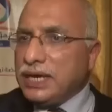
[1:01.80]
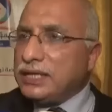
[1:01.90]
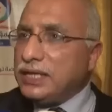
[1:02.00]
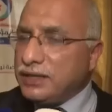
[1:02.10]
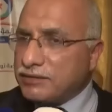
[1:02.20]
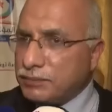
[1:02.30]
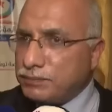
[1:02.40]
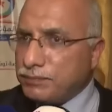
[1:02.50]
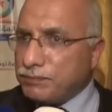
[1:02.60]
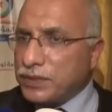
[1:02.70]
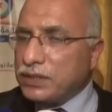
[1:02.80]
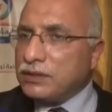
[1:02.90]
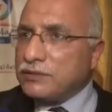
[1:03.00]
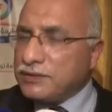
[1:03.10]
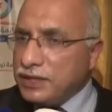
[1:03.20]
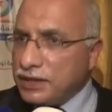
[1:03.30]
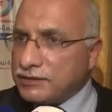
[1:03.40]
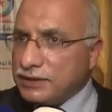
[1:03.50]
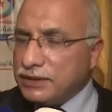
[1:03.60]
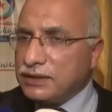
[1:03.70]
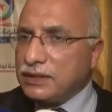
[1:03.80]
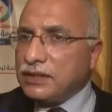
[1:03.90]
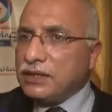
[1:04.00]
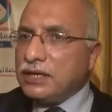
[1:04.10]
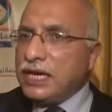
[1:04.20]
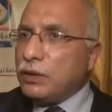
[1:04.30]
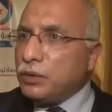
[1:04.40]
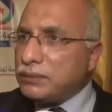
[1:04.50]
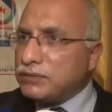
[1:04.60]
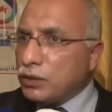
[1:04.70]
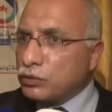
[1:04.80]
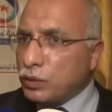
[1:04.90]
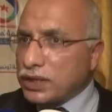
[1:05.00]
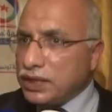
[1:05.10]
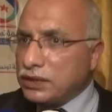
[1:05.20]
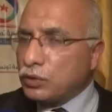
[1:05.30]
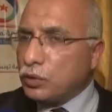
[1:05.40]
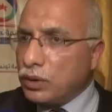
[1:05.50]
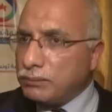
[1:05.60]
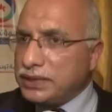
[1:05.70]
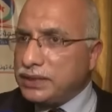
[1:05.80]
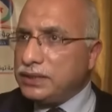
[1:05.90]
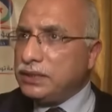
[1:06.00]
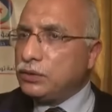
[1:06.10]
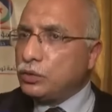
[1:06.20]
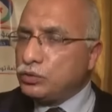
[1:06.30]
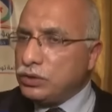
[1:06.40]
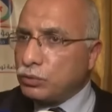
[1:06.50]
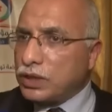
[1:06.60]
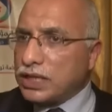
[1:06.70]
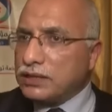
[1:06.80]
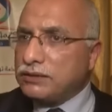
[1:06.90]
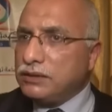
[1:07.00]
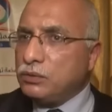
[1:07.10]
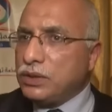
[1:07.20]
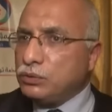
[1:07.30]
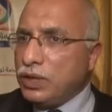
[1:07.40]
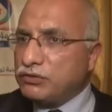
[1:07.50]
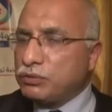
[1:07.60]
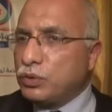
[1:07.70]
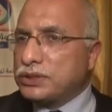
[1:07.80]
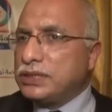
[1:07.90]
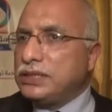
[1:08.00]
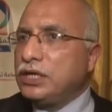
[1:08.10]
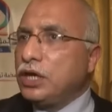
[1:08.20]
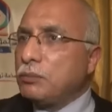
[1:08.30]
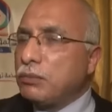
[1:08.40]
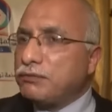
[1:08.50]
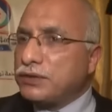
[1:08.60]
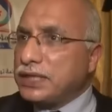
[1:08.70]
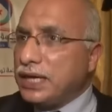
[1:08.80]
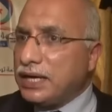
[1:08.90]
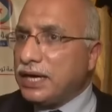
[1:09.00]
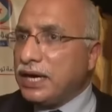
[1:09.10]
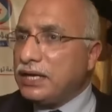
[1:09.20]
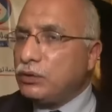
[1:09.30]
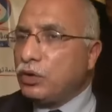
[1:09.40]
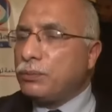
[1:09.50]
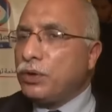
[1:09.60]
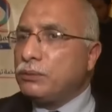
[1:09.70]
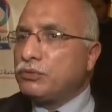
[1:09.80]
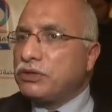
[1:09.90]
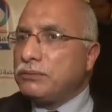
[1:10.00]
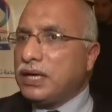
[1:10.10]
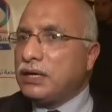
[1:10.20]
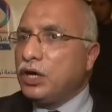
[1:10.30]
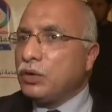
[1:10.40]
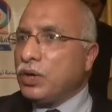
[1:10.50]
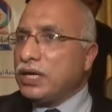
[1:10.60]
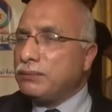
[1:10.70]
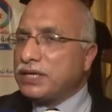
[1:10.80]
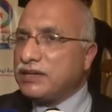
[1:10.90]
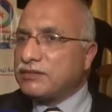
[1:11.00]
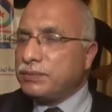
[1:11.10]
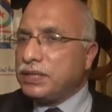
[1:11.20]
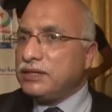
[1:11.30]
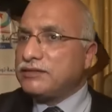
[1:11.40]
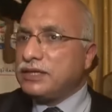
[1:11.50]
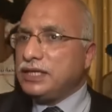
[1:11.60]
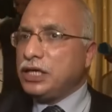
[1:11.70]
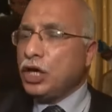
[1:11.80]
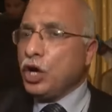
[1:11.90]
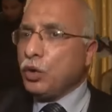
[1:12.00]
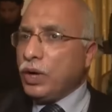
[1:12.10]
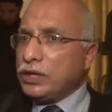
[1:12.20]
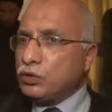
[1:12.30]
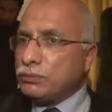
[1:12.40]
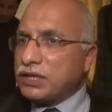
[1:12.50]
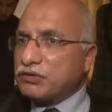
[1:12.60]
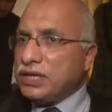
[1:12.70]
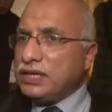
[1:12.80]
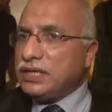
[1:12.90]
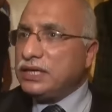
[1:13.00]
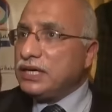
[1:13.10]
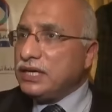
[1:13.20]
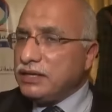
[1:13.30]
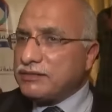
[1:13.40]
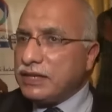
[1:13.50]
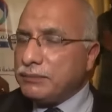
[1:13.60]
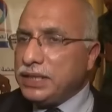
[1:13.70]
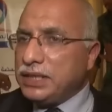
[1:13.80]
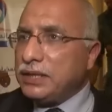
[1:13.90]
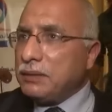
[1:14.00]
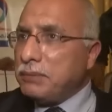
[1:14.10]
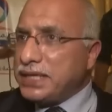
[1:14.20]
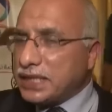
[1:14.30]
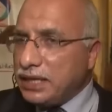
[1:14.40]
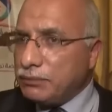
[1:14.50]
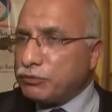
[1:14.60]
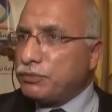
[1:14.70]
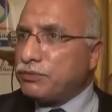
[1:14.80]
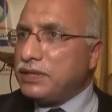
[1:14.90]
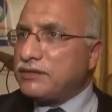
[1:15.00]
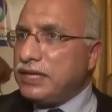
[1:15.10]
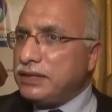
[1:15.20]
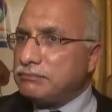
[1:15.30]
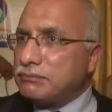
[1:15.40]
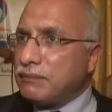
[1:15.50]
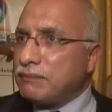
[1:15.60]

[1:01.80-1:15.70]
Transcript: عندنا حزب سياسي الهوية متاعه توضحت هو مدني وديمقراطي وعنده حجم وطني منفتح على النخبة وعلى المجتمع وعلى مكاسب الإنسانية وعنده مرجعية إسلامية ما يتكلمش باسم الإسلام